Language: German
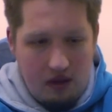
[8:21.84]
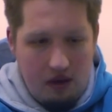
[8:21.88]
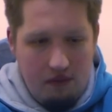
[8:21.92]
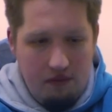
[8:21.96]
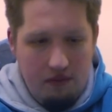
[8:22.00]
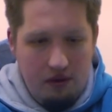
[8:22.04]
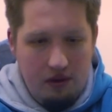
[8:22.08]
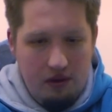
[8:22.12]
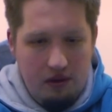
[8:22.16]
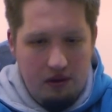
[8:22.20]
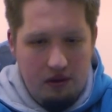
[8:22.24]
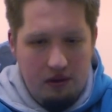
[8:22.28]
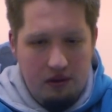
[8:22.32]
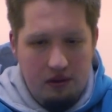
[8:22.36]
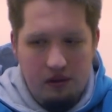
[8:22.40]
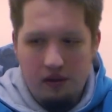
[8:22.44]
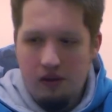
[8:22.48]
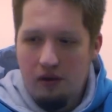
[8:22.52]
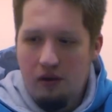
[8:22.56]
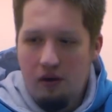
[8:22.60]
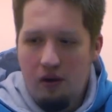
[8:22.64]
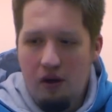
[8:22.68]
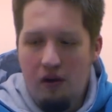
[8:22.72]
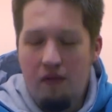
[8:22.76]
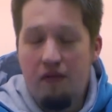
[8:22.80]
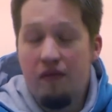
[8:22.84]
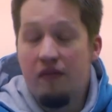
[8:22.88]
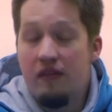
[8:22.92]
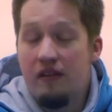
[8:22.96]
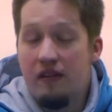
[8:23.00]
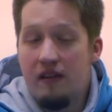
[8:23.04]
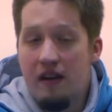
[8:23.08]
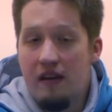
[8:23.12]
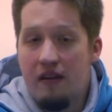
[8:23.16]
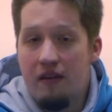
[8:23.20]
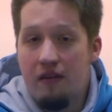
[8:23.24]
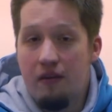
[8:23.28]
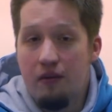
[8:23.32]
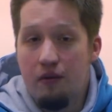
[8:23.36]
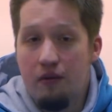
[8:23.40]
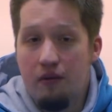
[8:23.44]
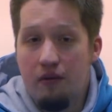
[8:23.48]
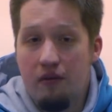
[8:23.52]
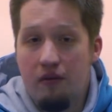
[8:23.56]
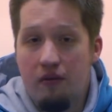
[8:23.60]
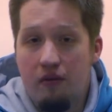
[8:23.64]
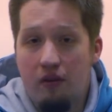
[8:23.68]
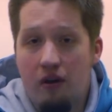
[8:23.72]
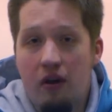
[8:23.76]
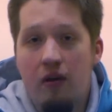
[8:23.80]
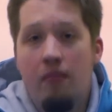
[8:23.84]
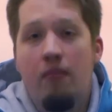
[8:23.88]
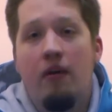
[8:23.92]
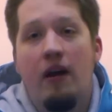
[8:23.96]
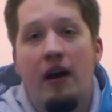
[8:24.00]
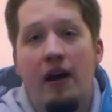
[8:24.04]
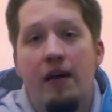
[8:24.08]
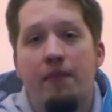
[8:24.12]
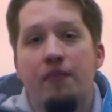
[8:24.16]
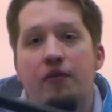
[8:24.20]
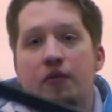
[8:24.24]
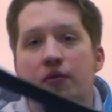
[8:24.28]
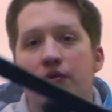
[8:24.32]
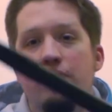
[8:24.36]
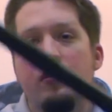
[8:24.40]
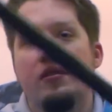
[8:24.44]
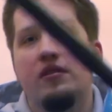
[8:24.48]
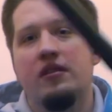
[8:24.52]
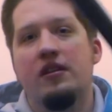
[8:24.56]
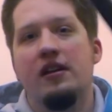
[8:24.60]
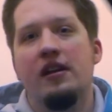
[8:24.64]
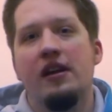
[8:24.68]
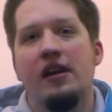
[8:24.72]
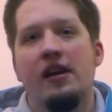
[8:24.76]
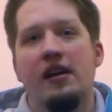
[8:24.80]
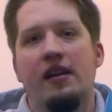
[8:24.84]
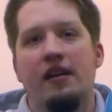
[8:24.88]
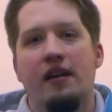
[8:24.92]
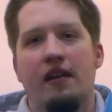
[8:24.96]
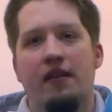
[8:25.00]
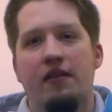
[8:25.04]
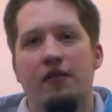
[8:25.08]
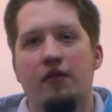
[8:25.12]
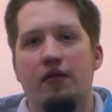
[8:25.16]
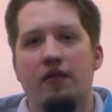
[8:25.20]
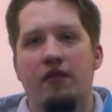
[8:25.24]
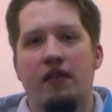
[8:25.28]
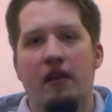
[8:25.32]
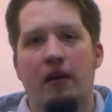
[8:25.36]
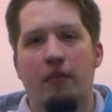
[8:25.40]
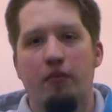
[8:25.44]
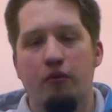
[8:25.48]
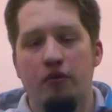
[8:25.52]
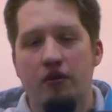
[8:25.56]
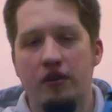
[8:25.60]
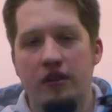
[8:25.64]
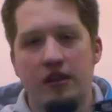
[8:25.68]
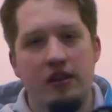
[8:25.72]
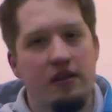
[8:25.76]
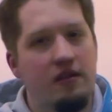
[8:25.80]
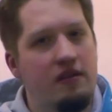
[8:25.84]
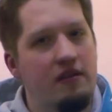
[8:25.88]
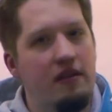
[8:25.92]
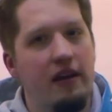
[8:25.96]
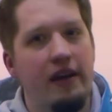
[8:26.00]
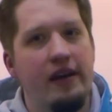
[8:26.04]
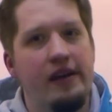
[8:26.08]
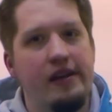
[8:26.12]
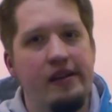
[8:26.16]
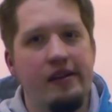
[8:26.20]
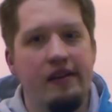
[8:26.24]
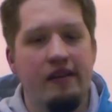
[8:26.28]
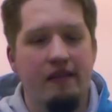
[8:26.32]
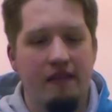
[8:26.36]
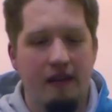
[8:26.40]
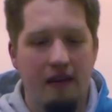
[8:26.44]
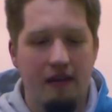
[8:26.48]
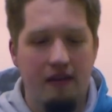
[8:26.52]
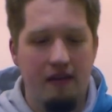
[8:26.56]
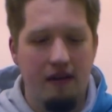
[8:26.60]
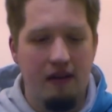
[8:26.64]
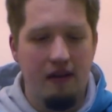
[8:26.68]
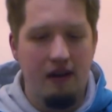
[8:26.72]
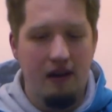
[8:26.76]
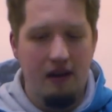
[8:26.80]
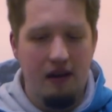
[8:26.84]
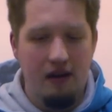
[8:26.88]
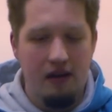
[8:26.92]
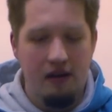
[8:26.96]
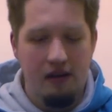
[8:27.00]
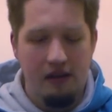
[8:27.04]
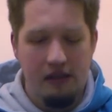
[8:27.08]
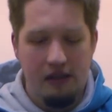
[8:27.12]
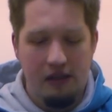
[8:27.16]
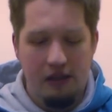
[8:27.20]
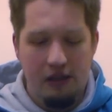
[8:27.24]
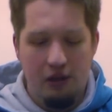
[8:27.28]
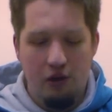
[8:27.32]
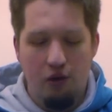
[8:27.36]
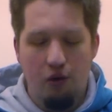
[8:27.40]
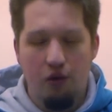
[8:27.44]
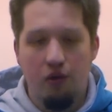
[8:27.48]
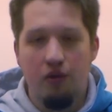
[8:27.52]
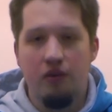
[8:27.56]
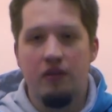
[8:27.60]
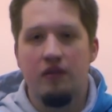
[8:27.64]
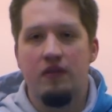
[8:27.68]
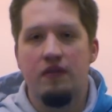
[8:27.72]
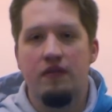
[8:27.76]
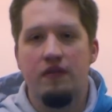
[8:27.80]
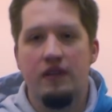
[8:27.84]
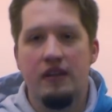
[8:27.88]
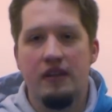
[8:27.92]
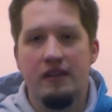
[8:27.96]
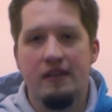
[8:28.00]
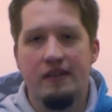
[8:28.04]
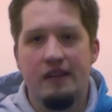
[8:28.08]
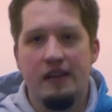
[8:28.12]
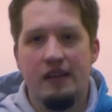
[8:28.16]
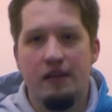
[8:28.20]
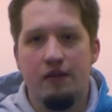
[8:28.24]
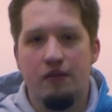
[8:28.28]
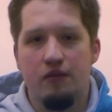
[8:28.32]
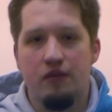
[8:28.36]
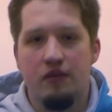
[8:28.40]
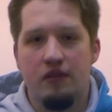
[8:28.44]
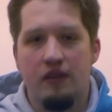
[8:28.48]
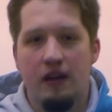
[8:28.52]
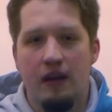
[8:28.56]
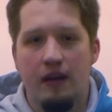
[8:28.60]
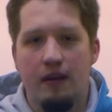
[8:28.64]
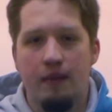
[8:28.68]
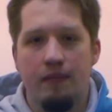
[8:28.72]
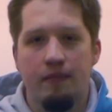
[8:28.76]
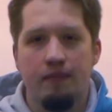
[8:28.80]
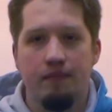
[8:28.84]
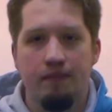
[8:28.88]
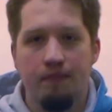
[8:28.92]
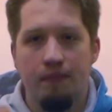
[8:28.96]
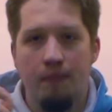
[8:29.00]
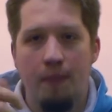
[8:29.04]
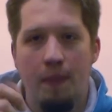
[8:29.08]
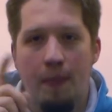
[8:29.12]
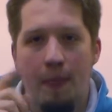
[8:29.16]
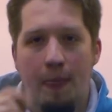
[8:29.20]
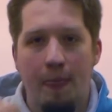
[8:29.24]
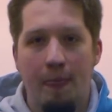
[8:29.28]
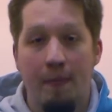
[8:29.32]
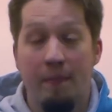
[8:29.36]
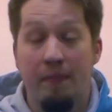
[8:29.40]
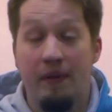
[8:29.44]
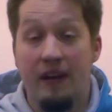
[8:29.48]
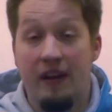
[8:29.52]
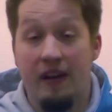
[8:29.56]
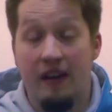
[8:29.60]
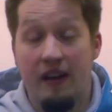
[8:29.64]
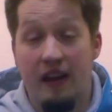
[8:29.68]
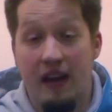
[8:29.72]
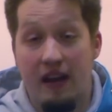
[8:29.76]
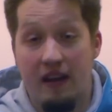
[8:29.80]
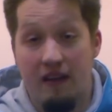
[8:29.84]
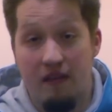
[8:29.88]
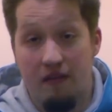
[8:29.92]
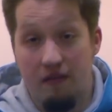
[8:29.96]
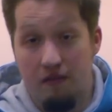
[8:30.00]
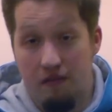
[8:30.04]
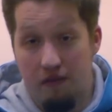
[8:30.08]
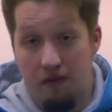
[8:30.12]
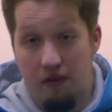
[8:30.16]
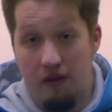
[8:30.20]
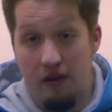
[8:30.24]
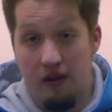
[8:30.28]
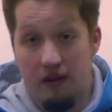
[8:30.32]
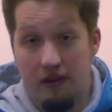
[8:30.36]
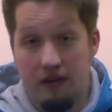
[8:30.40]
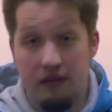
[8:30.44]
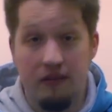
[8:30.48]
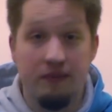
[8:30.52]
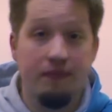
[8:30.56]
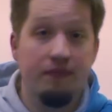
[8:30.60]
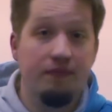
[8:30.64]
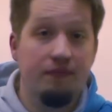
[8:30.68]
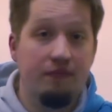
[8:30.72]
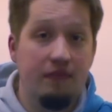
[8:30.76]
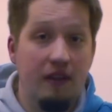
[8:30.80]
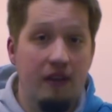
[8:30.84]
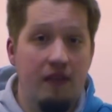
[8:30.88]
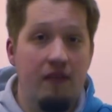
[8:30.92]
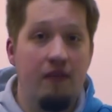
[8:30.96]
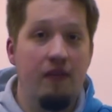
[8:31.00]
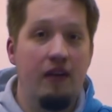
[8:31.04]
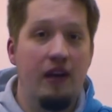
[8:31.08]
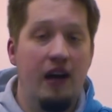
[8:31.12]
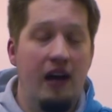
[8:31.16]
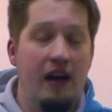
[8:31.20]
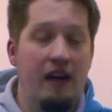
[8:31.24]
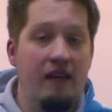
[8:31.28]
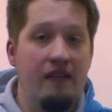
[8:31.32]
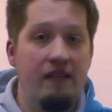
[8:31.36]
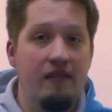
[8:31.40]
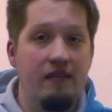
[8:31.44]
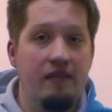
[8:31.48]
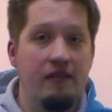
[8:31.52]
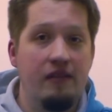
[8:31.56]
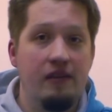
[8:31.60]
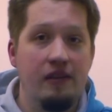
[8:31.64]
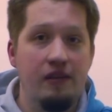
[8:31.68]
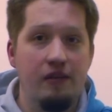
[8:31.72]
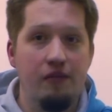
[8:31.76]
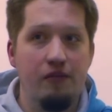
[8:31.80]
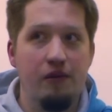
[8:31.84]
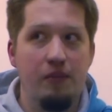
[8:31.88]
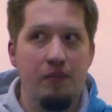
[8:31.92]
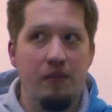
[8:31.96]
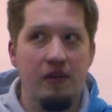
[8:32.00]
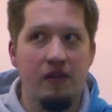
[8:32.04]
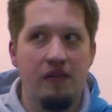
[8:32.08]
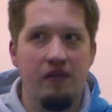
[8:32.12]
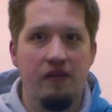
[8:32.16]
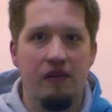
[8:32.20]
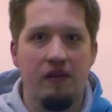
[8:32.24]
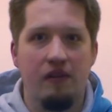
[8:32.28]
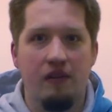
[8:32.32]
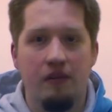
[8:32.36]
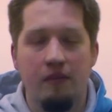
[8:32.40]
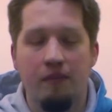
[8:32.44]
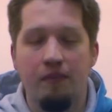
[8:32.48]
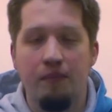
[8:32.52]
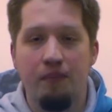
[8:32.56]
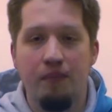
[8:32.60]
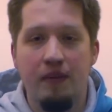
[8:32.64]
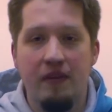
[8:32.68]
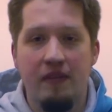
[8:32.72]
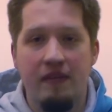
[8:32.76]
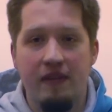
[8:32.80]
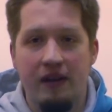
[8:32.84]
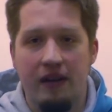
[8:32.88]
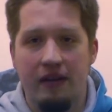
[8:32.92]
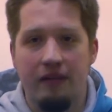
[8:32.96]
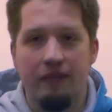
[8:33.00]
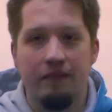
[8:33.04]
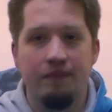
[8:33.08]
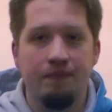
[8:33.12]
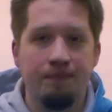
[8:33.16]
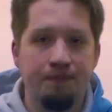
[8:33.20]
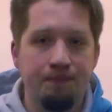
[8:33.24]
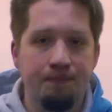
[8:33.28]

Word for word: wir hoffen, dass ihr uns treu bleibt und dass ihr uns abonniert, teilt etc. Und wir sehen uns dann bei der nächsten Folge, wenn es wieder heißt RIP TV. Bis dann.